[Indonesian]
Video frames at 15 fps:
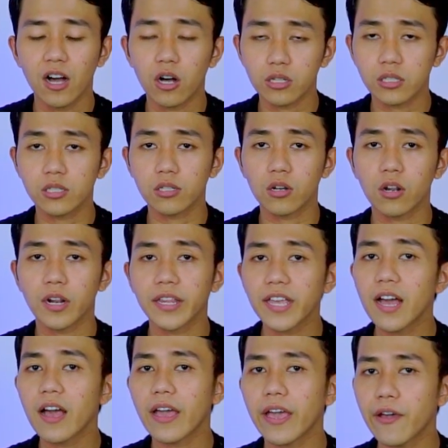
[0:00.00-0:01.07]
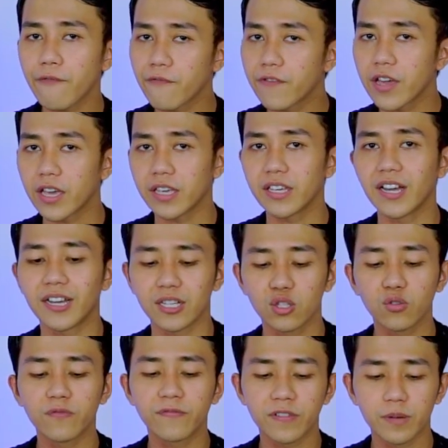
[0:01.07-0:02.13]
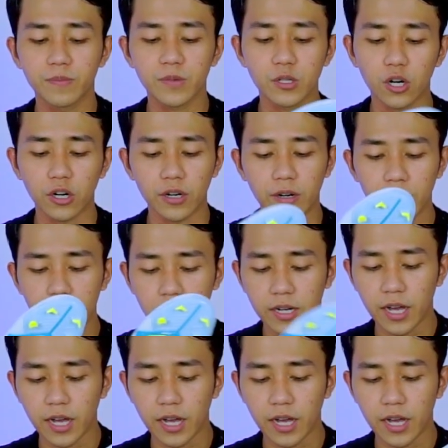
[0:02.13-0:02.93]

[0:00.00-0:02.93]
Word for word: outsole-nya FG yaitu firm ground.